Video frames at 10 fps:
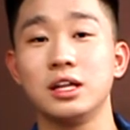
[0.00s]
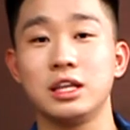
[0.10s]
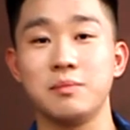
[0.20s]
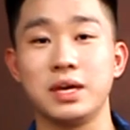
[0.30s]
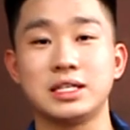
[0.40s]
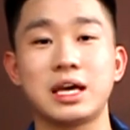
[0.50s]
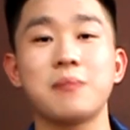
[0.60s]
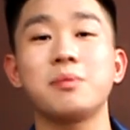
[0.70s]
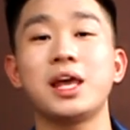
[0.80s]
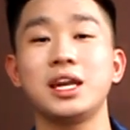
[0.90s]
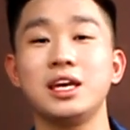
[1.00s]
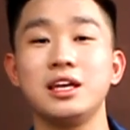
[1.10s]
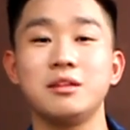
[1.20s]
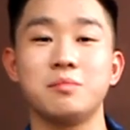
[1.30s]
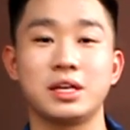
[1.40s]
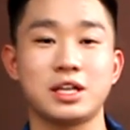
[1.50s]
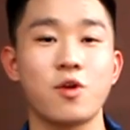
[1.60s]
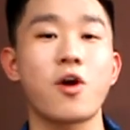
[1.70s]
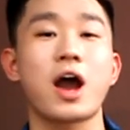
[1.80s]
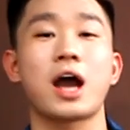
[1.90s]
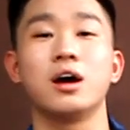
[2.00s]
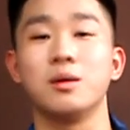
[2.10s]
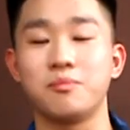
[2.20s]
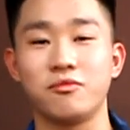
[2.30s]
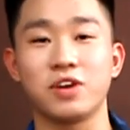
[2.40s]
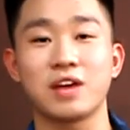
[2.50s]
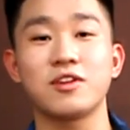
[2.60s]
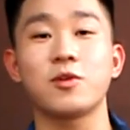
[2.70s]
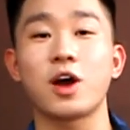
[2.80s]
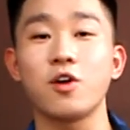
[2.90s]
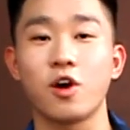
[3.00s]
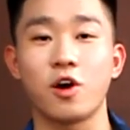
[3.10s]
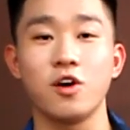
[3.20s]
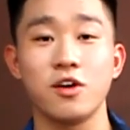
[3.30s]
thì mình sẽ blend in, mình sẽ hòa hợp với cái văn hóa của họ,